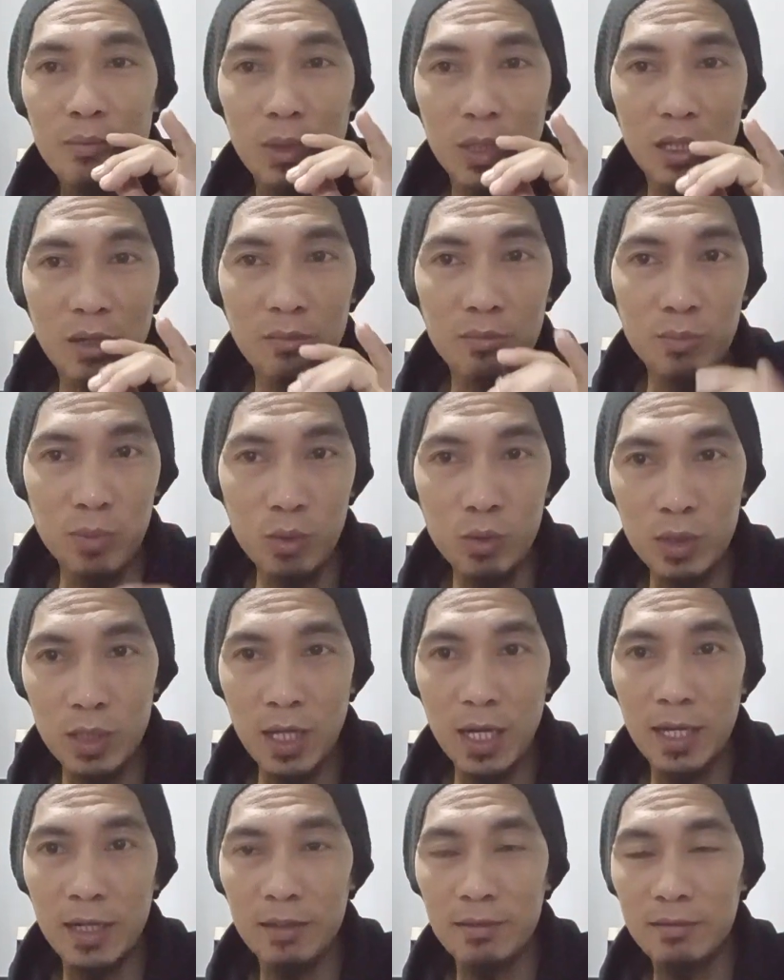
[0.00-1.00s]

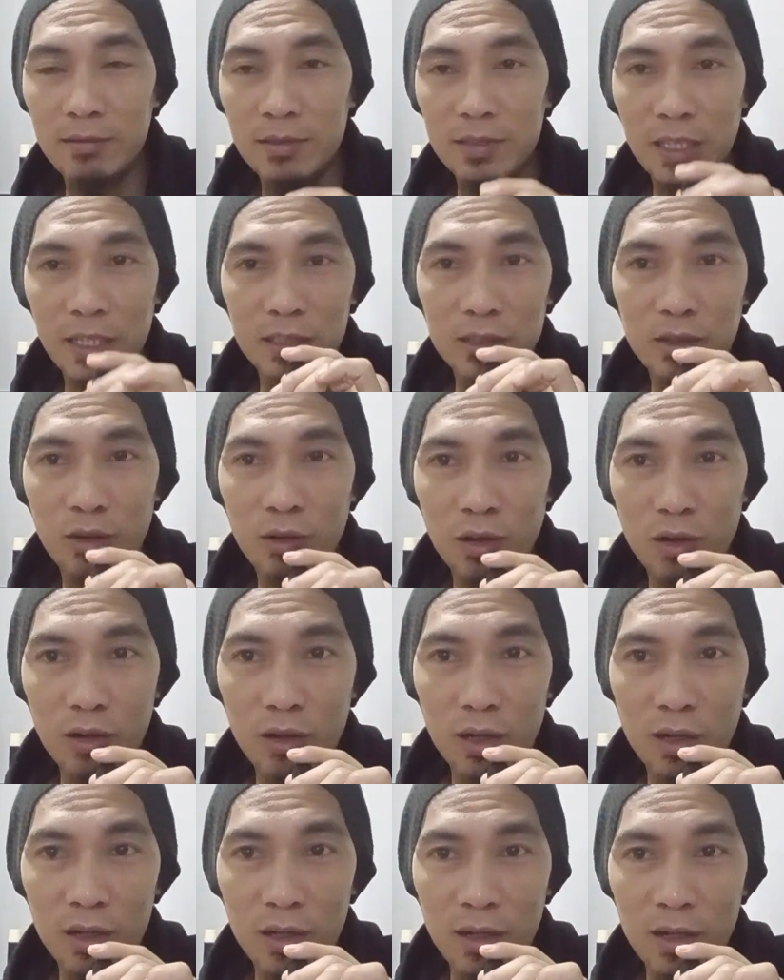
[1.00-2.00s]
perkebunan,
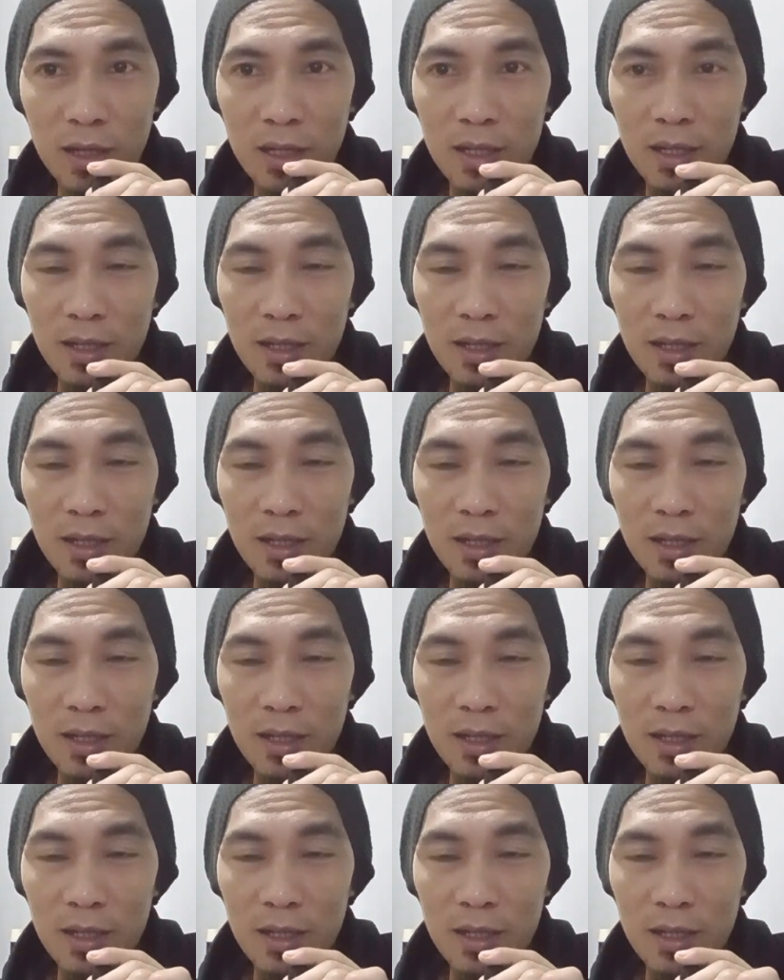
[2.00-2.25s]
sektor